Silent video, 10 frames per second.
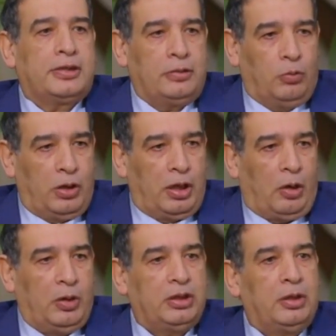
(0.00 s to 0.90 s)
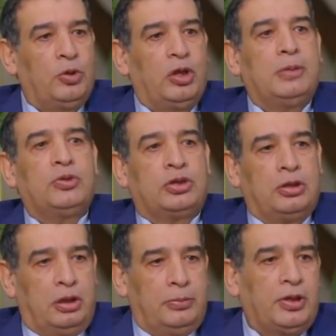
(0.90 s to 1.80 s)
والاوعيه الدمويه اللي
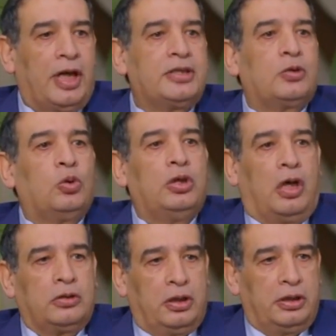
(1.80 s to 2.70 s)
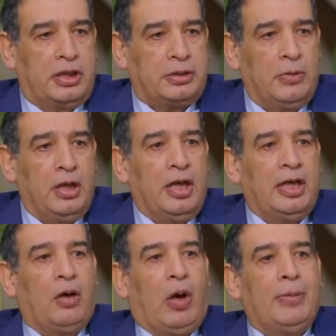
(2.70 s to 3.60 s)
اللي بتغذي كل اعضاء الجسم
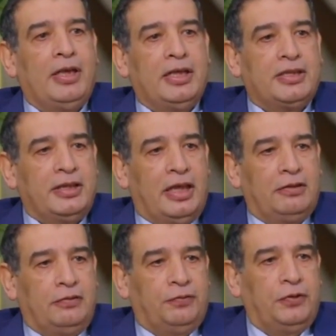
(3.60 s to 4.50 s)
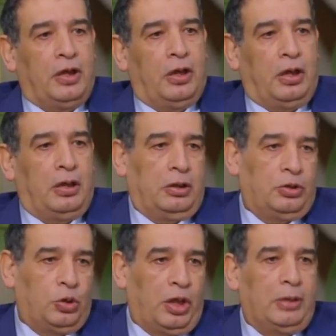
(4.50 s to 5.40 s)
لو عمل لي انسداد في
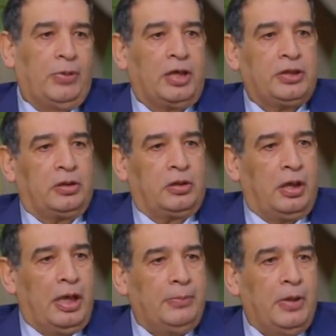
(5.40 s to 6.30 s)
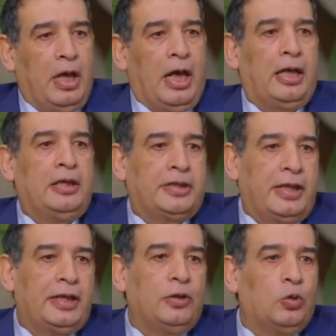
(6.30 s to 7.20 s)
الشريان آه، اللي بيغذي عضله القلب
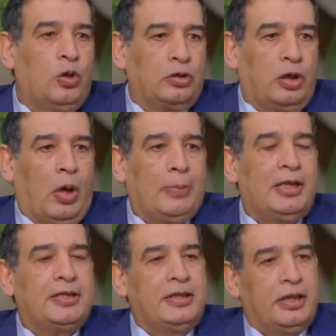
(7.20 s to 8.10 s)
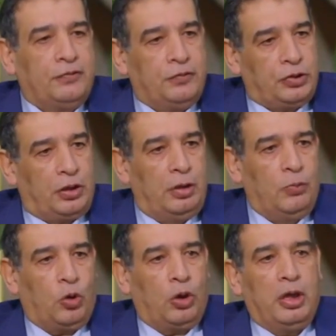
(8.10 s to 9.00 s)
الانسان هيجي له جلطه لو عمل لي انسداد في شريان
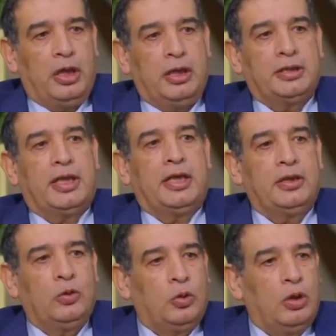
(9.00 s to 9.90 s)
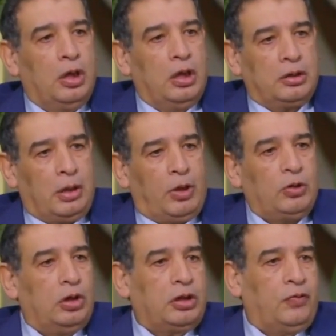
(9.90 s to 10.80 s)
المخ الانسان هيجي له طبعا
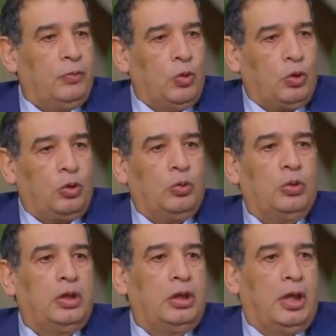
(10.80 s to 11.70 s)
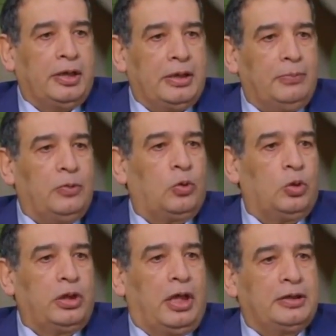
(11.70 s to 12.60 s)
جلطه في المخ وعدم
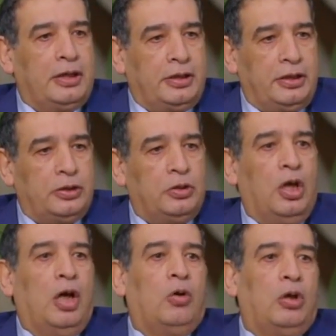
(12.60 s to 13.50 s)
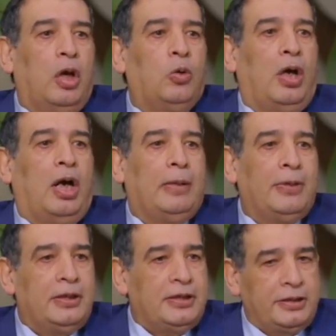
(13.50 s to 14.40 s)
القدره على التركيز لو
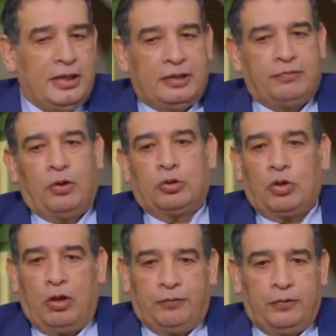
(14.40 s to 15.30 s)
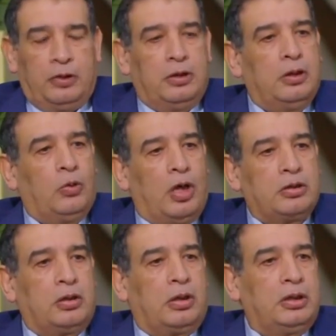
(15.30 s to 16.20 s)
عمل انسداد في الاطراف
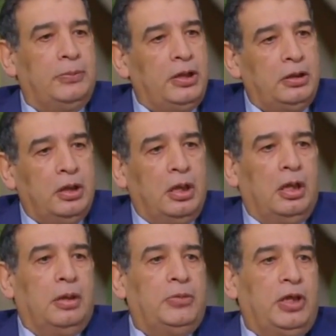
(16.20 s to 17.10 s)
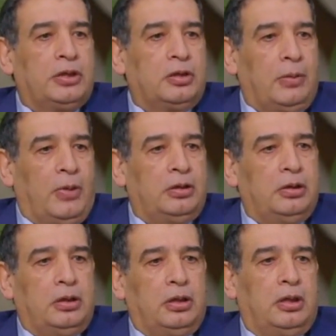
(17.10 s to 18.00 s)
وخاصه القدمين بيحصل طبعا
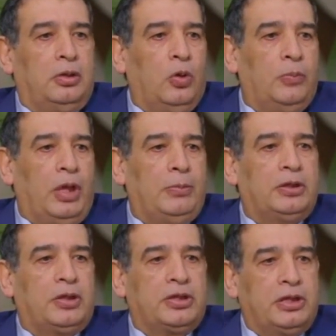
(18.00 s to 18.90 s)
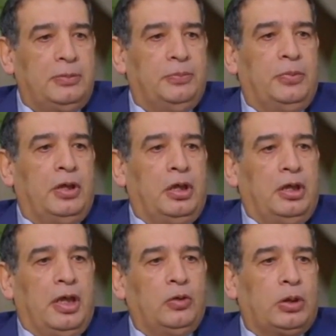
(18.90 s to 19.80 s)
آه، ان هو بيعمل ترسيب
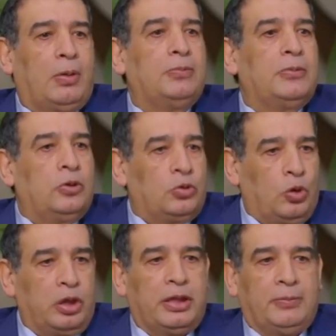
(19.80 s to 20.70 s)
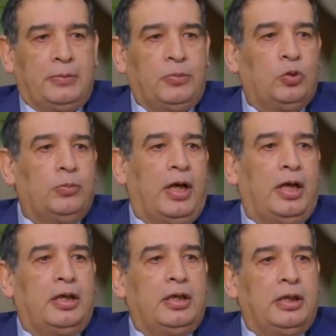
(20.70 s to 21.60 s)
لانه طبعا السكر دايما بيكون
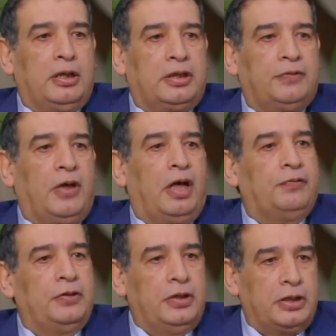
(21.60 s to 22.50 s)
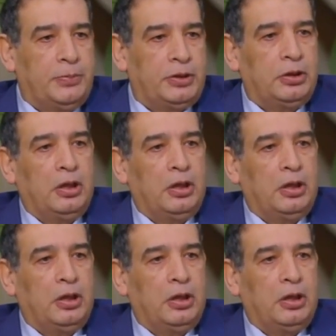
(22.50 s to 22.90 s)
معاه ارتفاع في نسبه